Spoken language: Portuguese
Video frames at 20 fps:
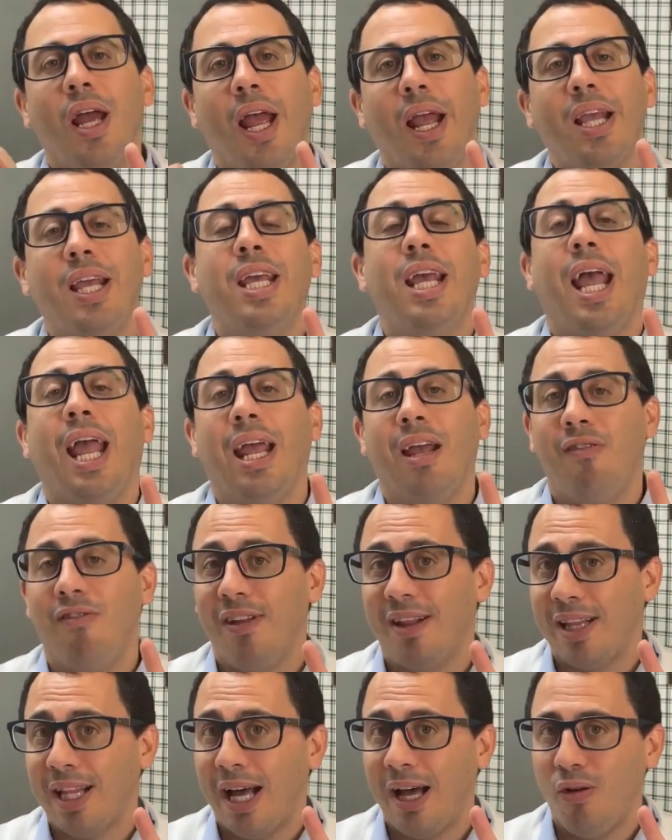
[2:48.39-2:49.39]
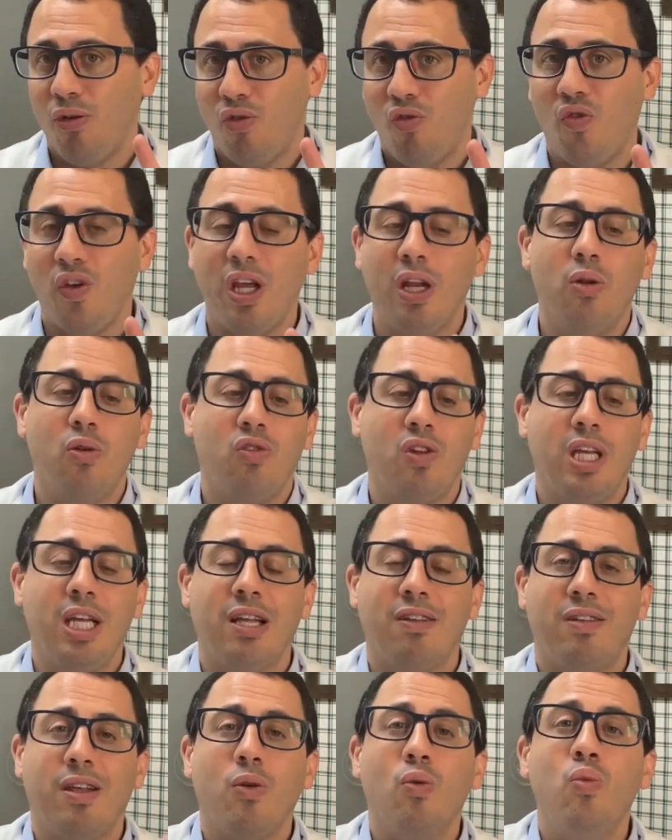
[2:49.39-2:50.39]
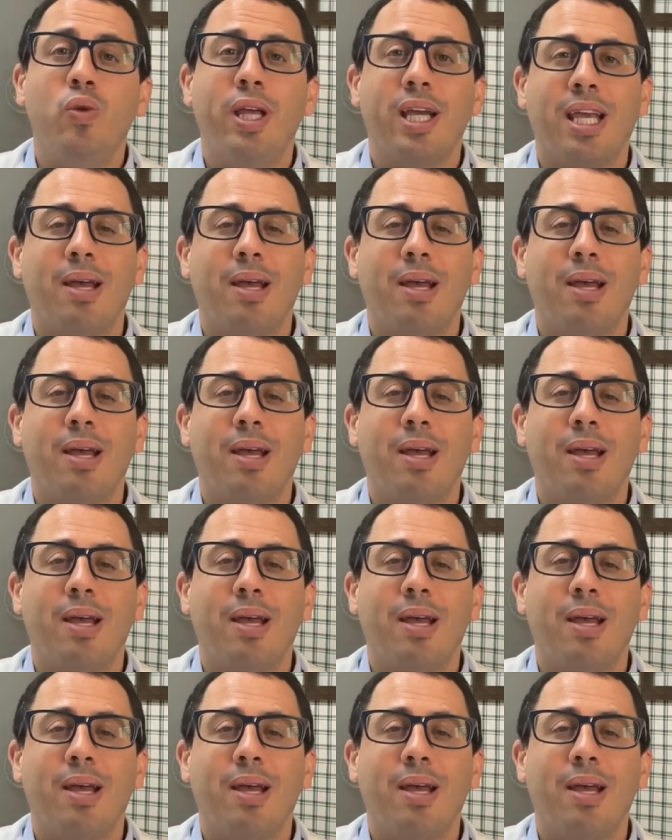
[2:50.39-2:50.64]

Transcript: é, que é evitar os filhos, e a segunda,